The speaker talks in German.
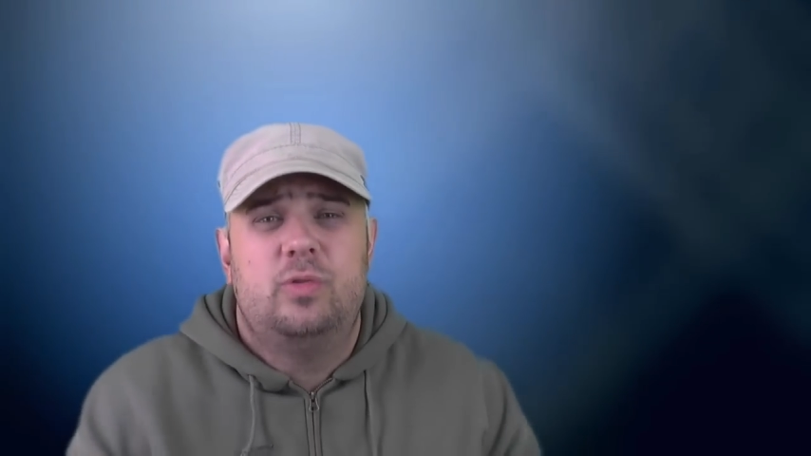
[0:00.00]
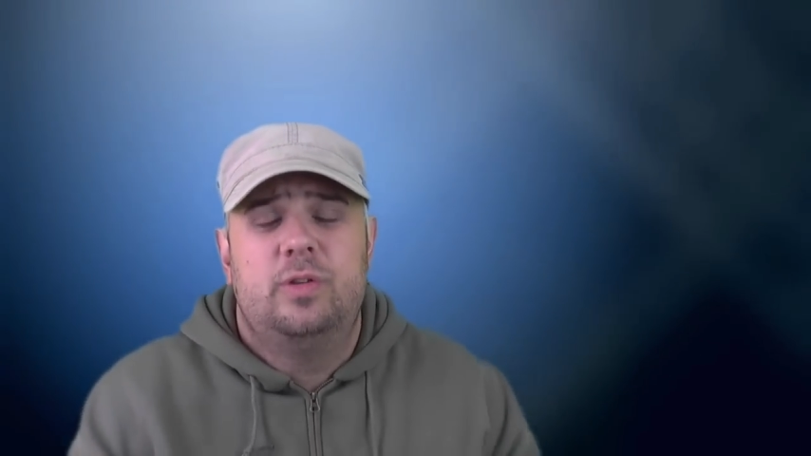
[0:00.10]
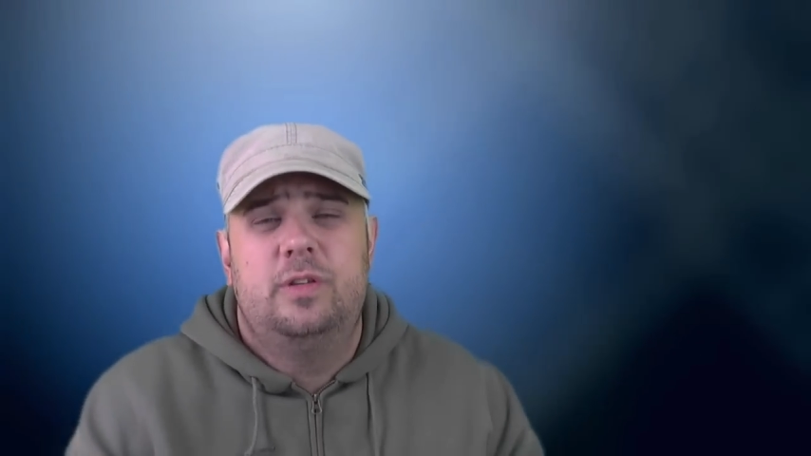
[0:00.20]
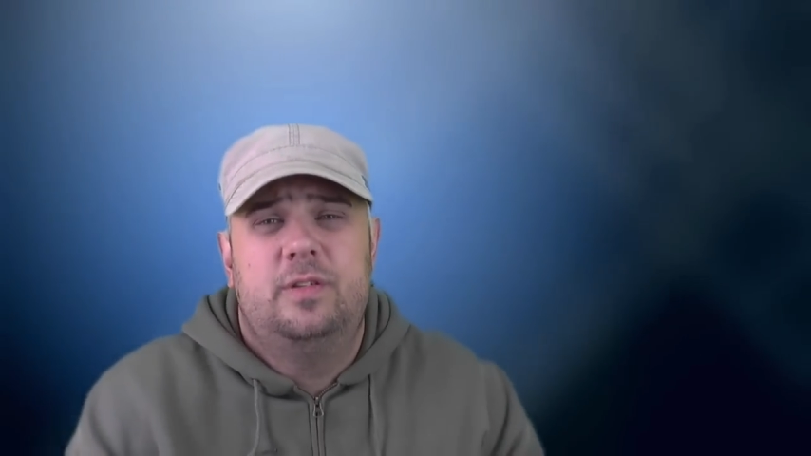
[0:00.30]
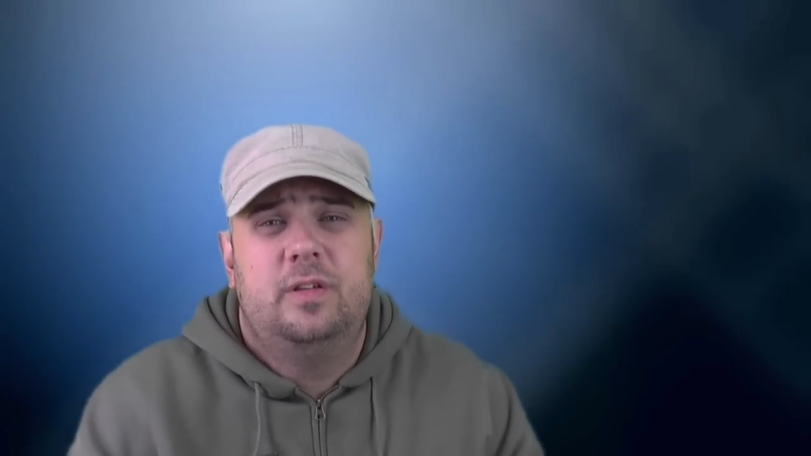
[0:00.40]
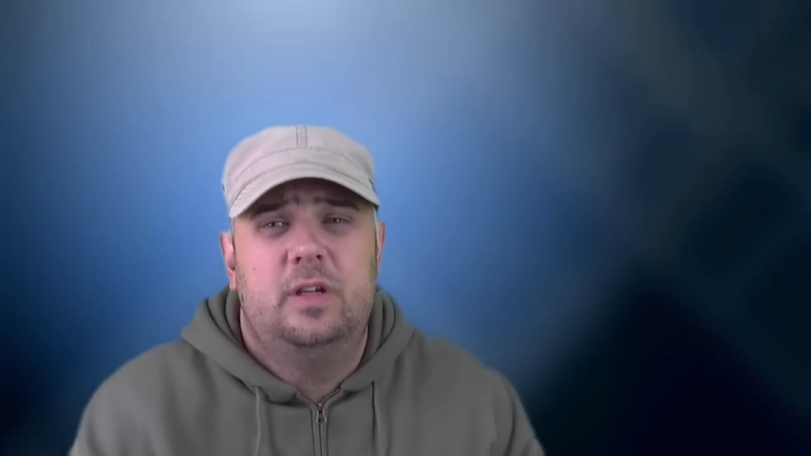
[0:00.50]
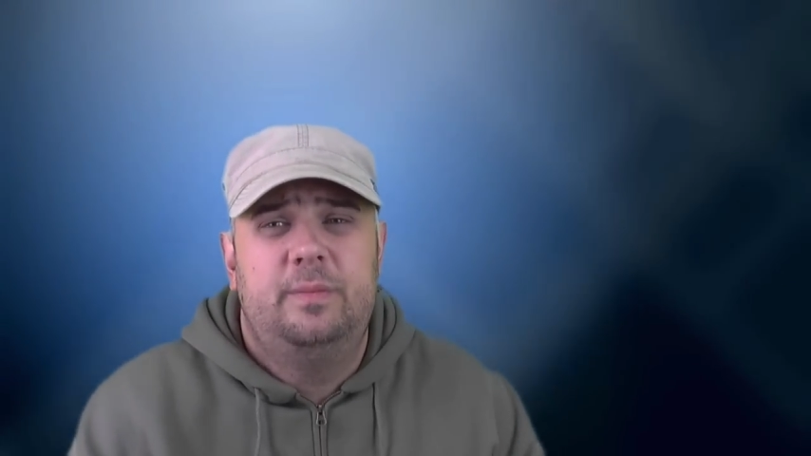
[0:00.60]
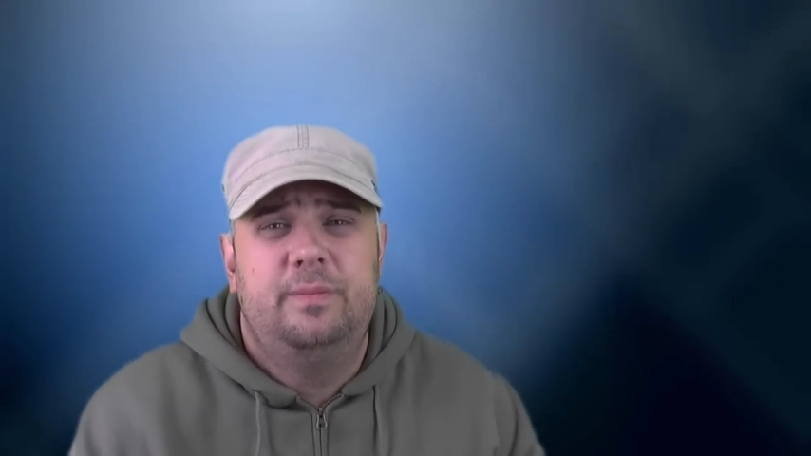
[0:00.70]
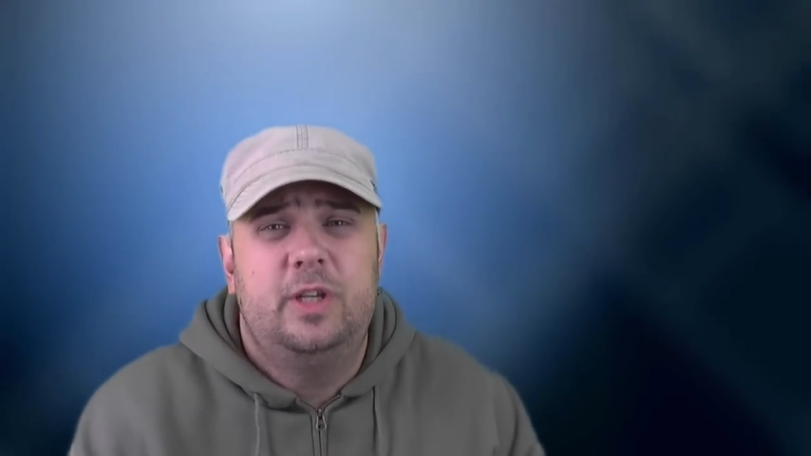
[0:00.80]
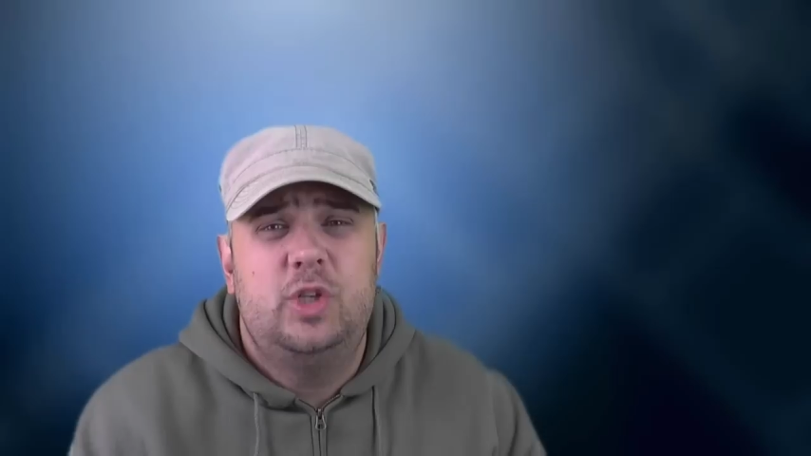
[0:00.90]
und
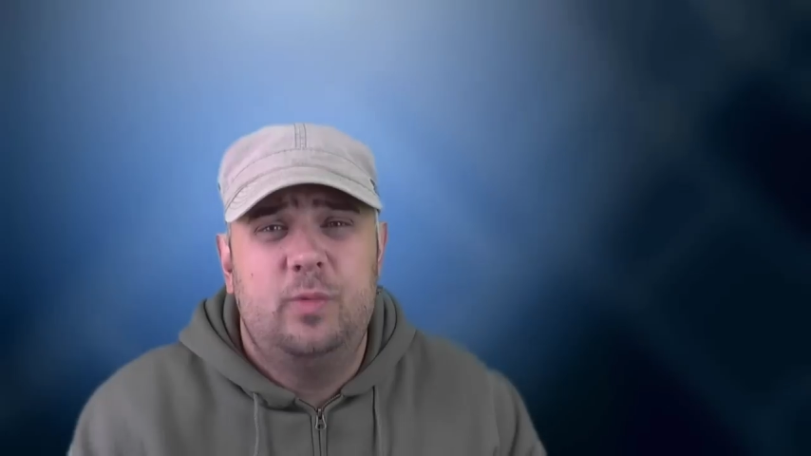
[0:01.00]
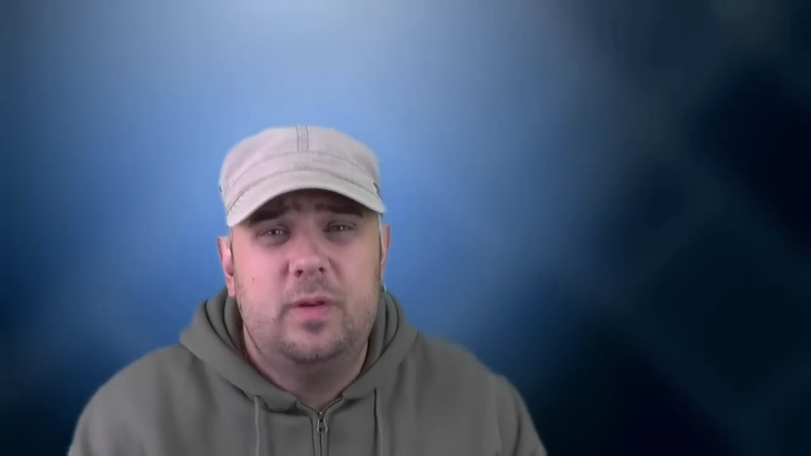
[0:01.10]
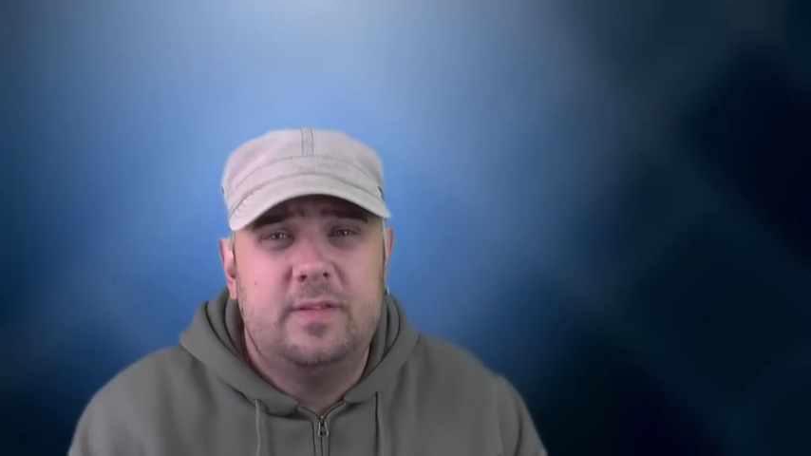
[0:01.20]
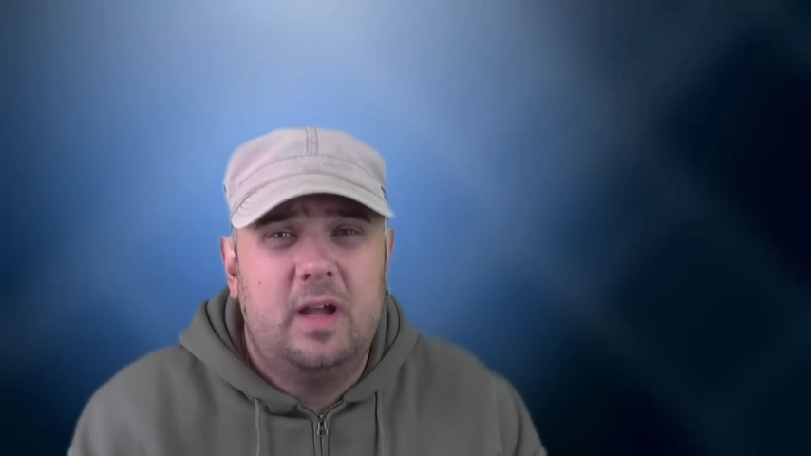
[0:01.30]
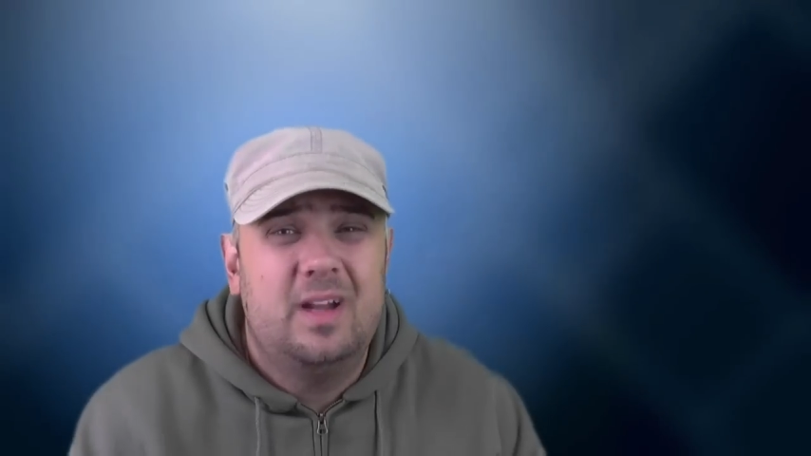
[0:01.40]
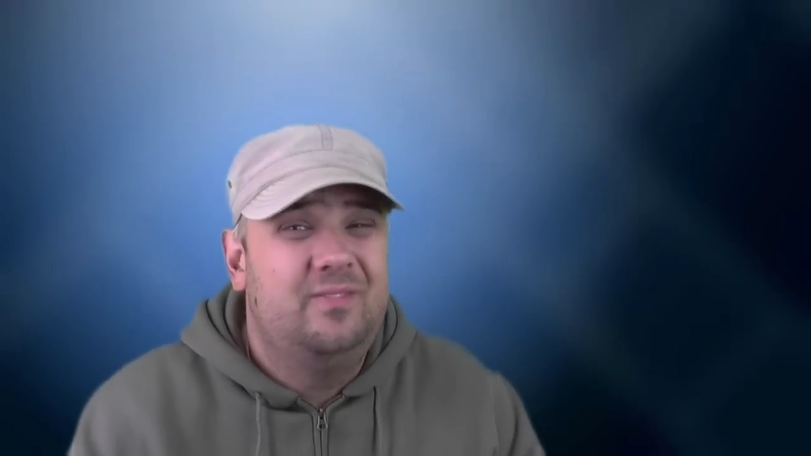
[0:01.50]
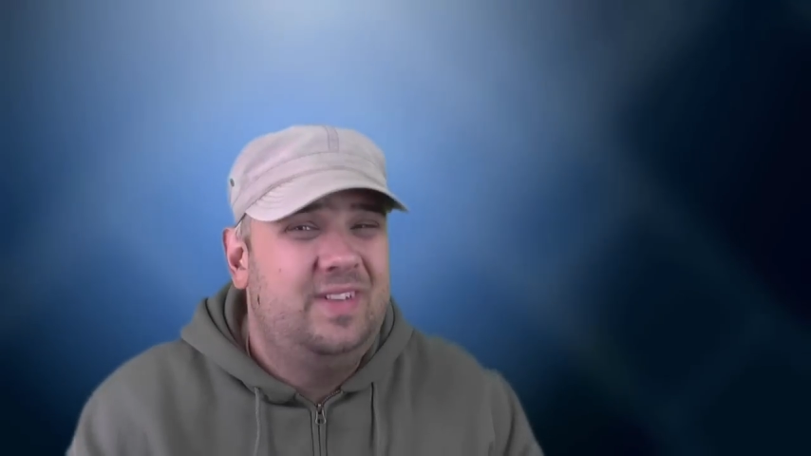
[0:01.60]
ähm, ich würde sagen,